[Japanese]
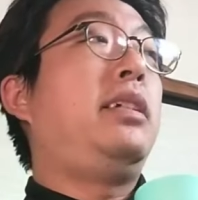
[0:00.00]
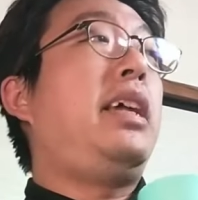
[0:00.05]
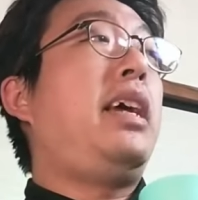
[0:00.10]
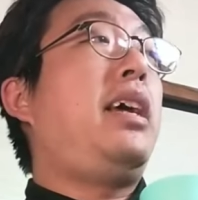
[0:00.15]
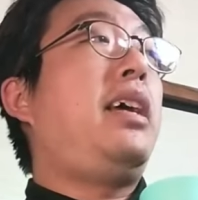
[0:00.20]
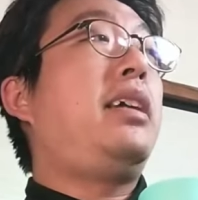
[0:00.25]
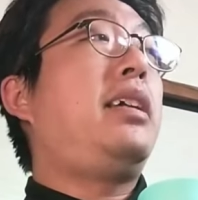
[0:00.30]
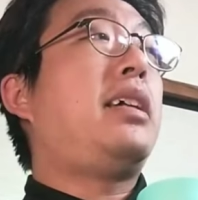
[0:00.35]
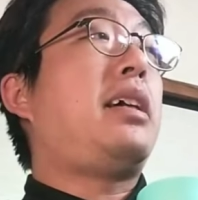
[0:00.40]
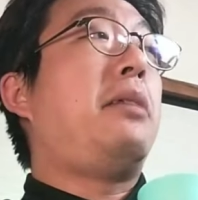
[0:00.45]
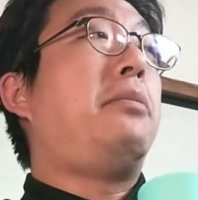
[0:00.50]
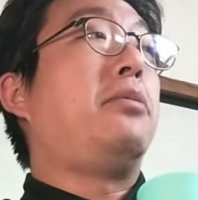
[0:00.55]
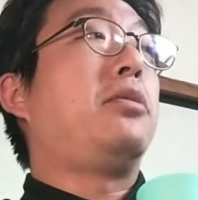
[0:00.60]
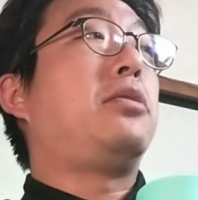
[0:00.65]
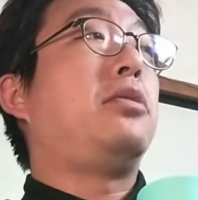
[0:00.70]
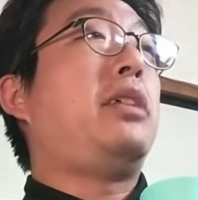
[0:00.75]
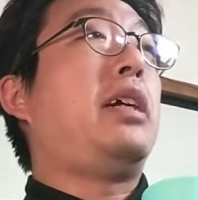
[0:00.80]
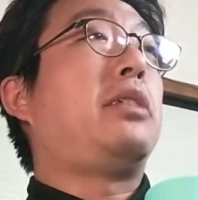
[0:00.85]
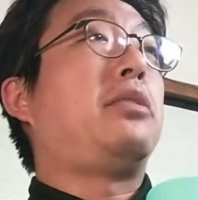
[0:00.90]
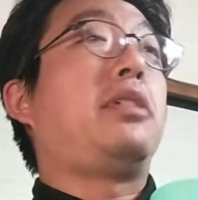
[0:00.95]
で、しかも
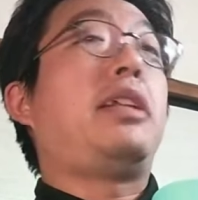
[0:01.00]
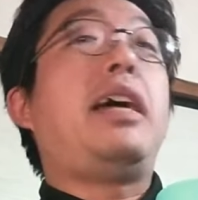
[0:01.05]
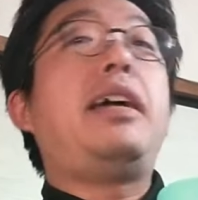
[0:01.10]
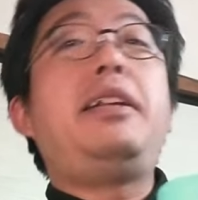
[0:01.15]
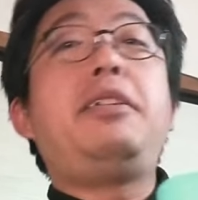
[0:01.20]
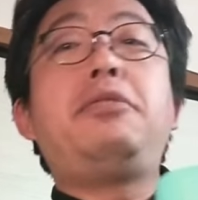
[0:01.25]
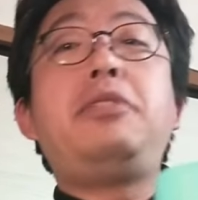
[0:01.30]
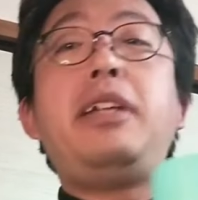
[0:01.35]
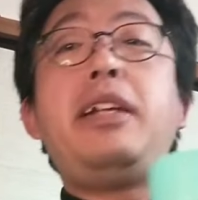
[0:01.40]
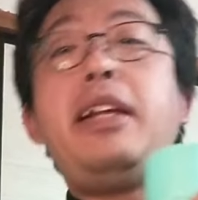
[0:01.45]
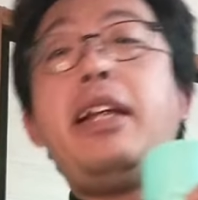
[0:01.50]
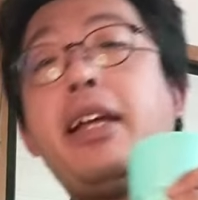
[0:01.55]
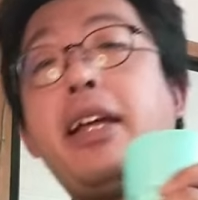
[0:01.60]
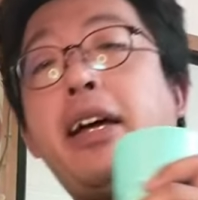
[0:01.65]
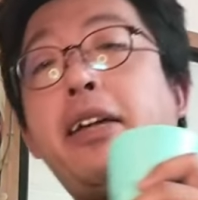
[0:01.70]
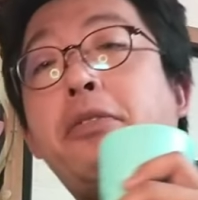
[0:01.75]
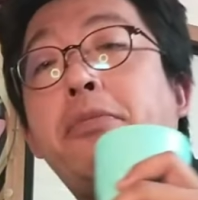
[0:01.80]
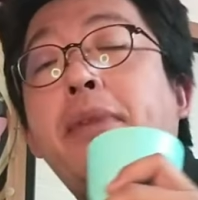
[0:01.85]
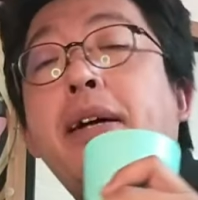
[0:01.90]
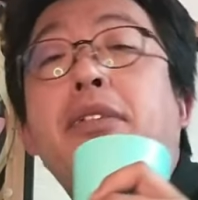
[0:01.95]
その後大陸でね、
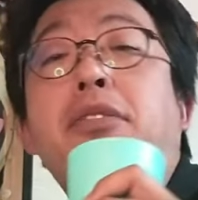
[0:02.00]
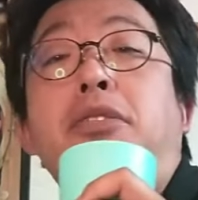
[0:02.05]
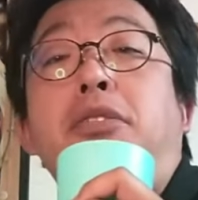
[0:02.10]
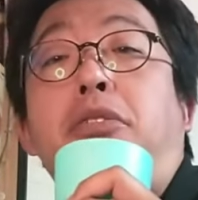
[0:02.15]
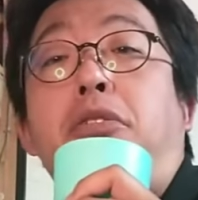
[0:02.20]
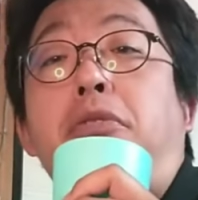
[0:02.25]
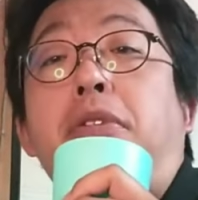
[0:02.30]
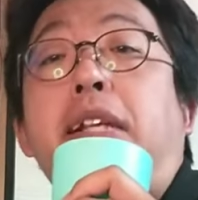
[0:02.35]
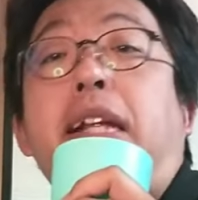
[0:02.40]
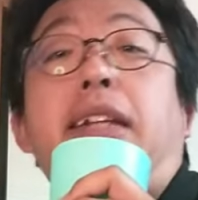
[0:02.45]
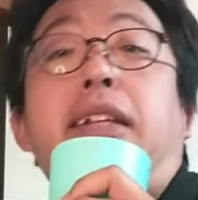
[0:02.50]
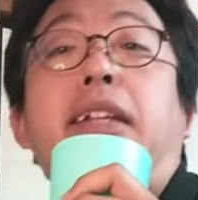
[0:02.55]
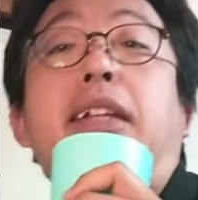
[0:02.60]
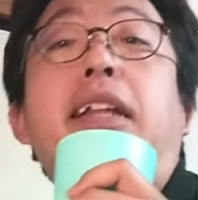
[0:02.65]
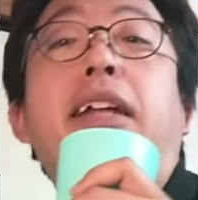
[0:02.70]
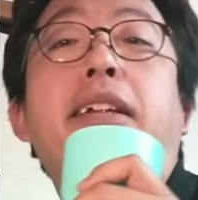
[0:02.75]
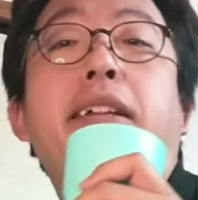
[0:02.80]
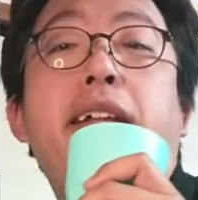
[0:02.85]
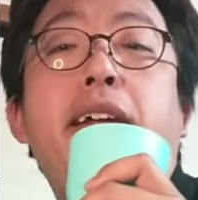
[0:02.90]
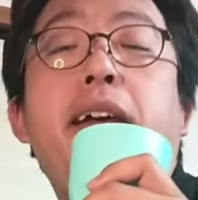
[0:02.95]
あの、満州の方渡って
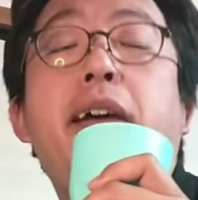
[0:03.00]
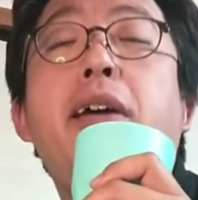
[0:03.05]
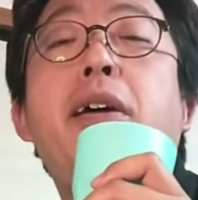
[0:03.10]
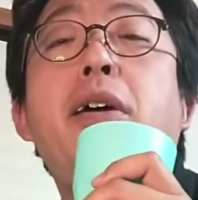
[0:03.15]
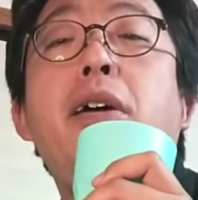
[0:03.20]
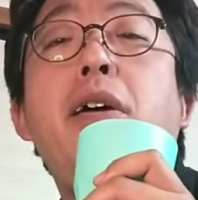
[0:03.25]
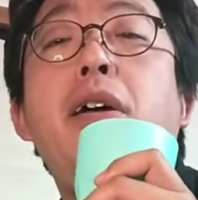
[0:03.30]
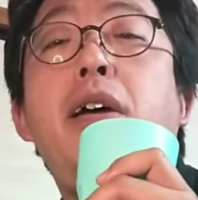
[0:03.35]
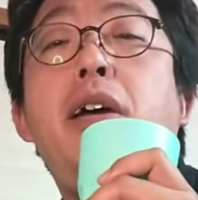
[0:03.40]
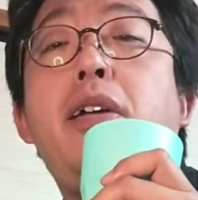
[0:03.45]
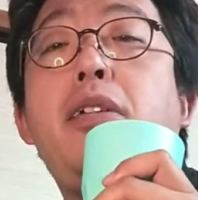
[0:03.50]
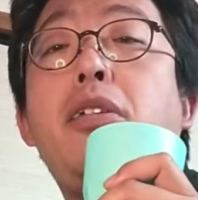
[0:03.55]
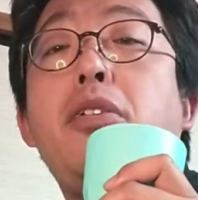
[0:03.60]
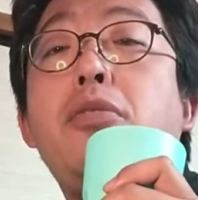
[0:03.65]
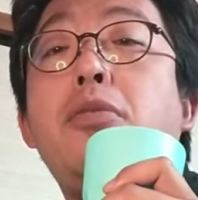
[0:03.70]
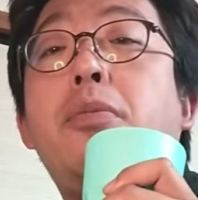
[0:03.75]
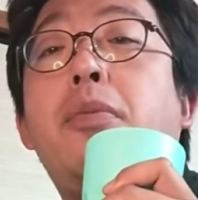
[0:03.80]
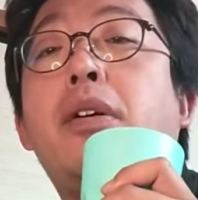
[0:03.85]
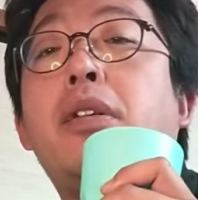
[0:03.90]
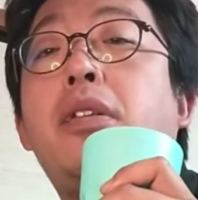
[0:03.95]
たんで、えー、と
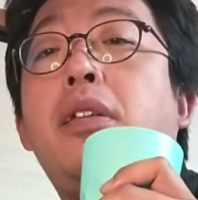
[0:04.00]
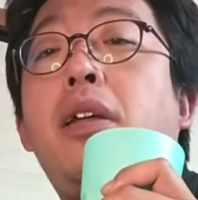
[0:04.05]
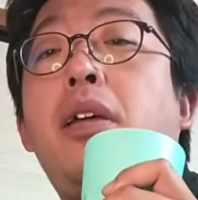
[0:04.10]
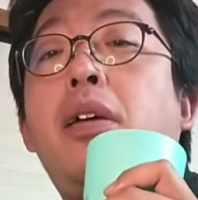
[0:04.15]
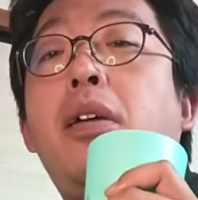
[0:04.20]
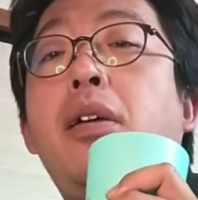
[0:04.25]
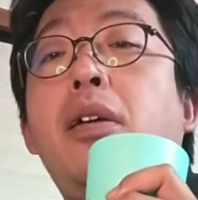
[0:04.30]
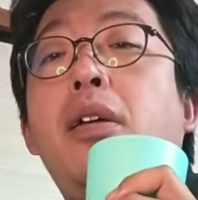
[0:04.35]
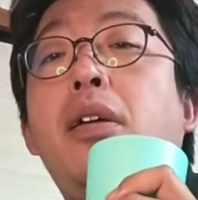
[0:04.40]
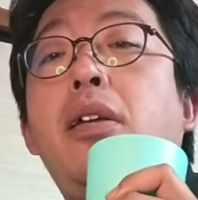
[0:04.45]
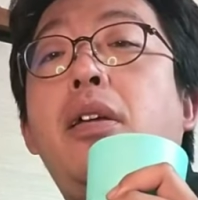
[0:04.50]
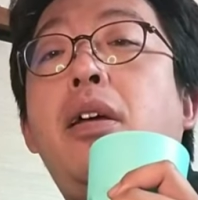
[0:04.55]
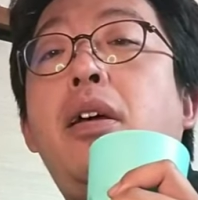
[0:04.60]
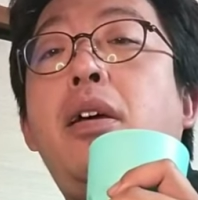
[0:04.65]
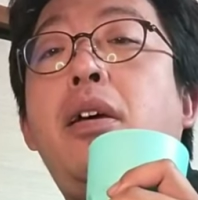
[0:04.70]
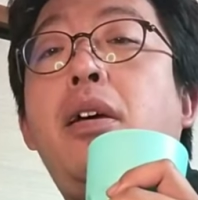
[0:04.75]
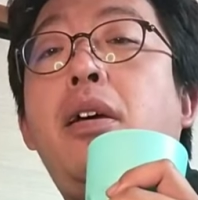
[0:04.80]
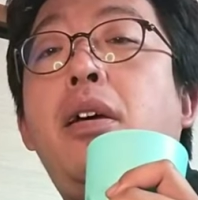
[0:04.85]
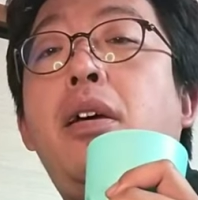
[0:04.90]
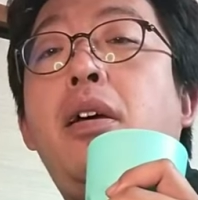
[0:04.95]
いうのもあって、
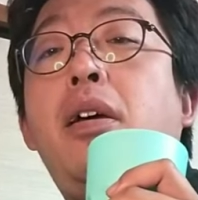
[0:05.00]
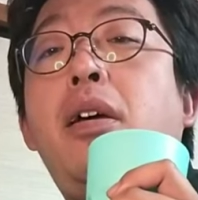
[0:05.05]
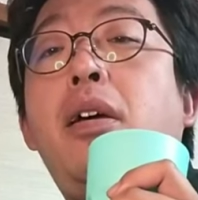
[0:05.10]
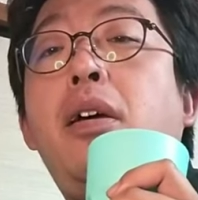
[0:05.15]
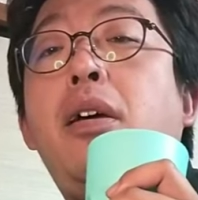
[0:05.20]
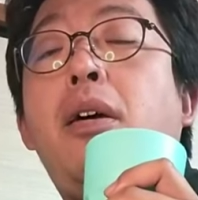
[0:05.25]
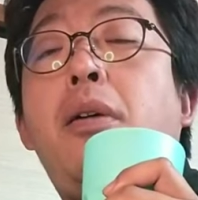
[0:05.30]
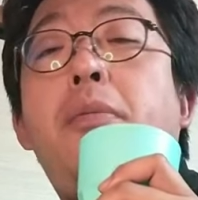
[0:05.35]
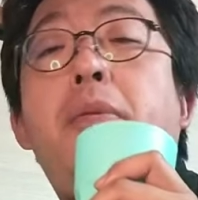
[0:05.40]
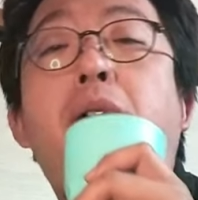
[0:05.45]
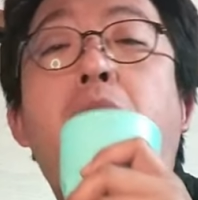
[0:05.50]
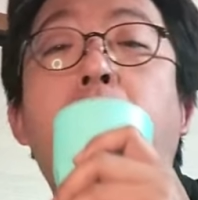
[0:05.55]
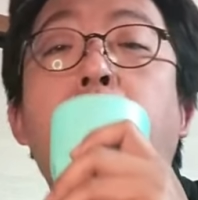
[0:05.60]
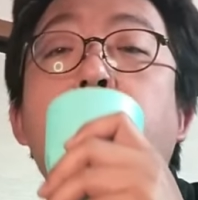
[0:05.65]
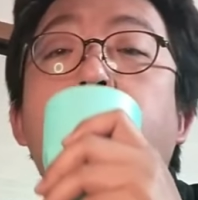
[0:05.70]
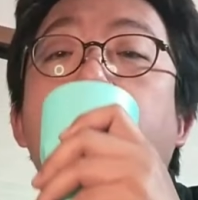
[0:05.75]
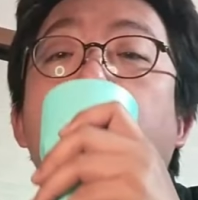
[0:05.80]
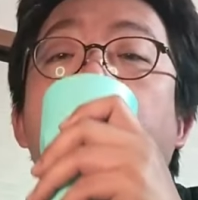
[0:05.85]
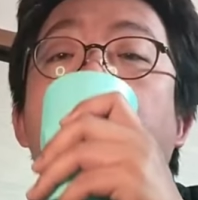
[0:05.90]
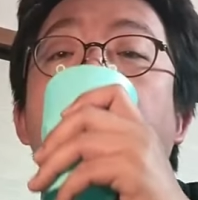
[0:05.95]
えー、あんま
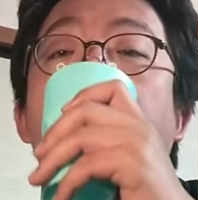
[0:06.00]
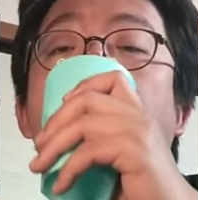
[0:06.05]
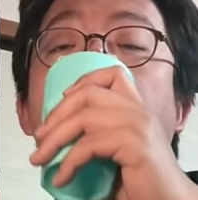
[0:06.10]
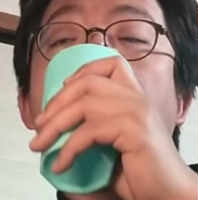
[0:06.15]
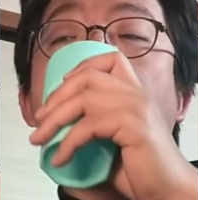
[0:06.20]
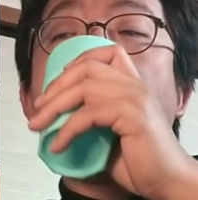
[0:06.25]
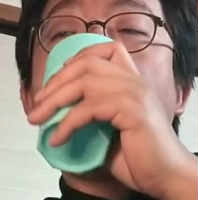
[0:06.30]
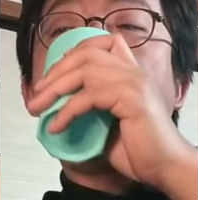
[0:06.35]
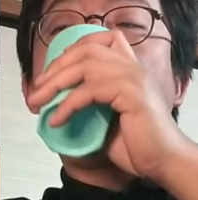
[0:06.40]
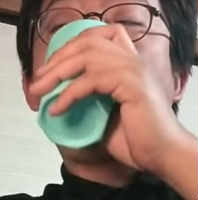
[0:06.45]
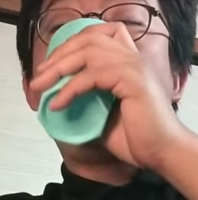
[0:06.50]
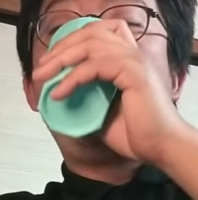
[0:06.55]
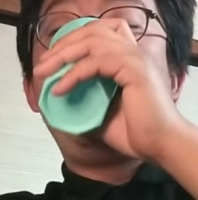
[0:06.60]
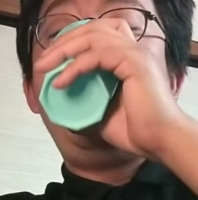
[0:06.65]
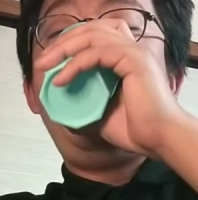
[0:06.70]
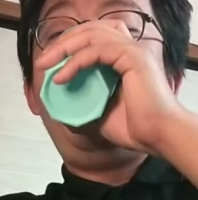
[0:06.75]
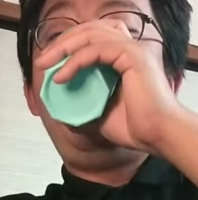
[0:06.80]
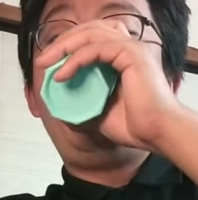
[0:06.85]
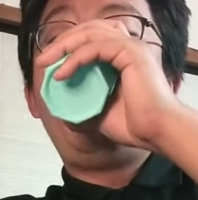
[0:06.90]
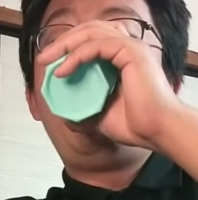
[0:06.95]
海鮮系
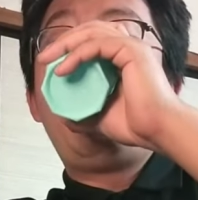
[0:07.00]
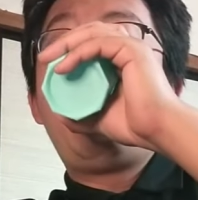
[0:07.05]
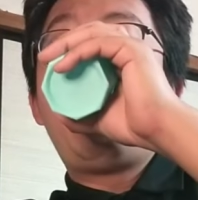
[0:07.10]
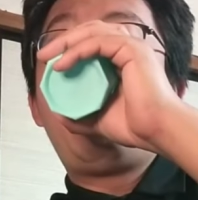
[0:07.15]
に